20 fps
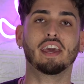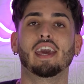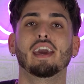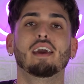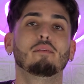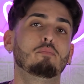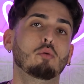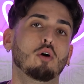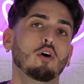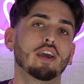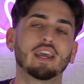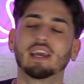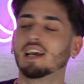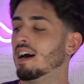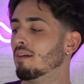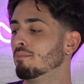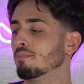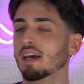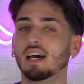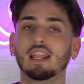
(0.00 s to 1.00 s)
E poi
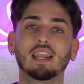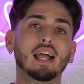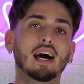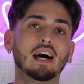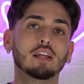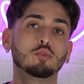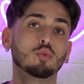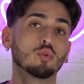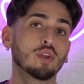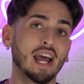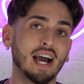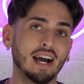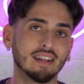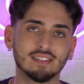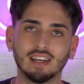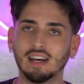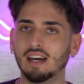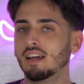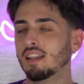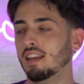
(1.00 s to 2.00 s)
cambia la
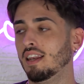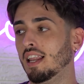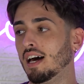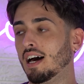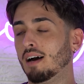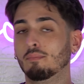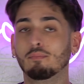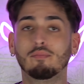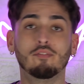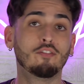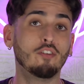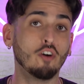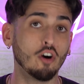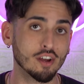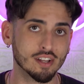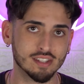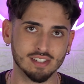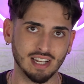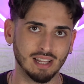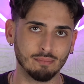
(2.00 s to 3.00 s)
durata, la
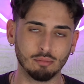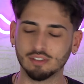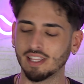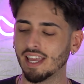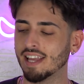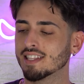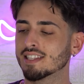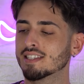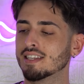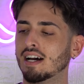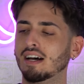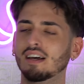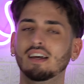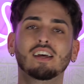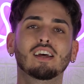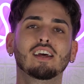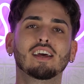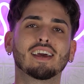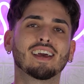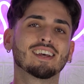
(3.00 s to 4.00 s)
forza, la potenza
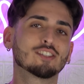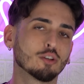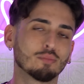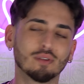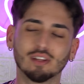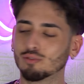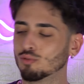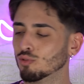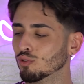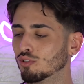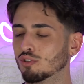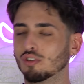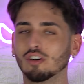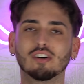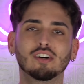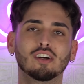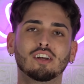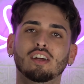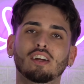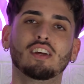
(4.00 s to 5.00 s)
e
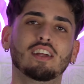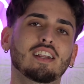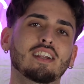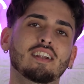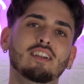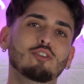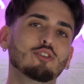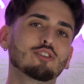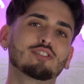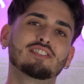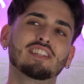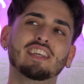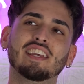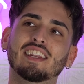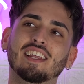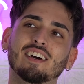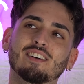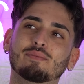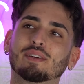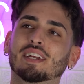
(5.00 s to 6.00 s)
soprattutto lo
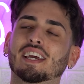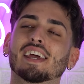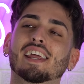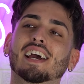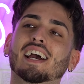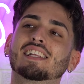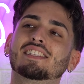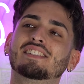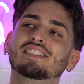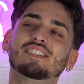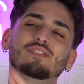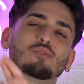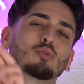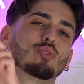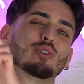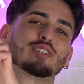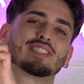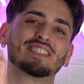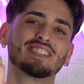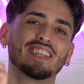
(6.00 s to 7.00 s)
stile, perché ragazzi
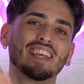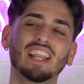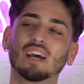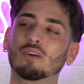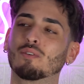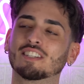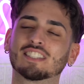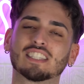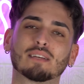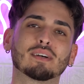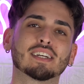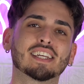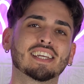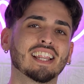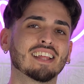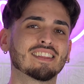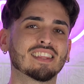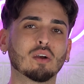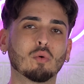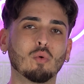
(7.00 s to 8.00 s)
sullo stile a questa
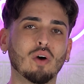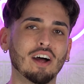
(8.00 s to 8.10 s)
macchinetta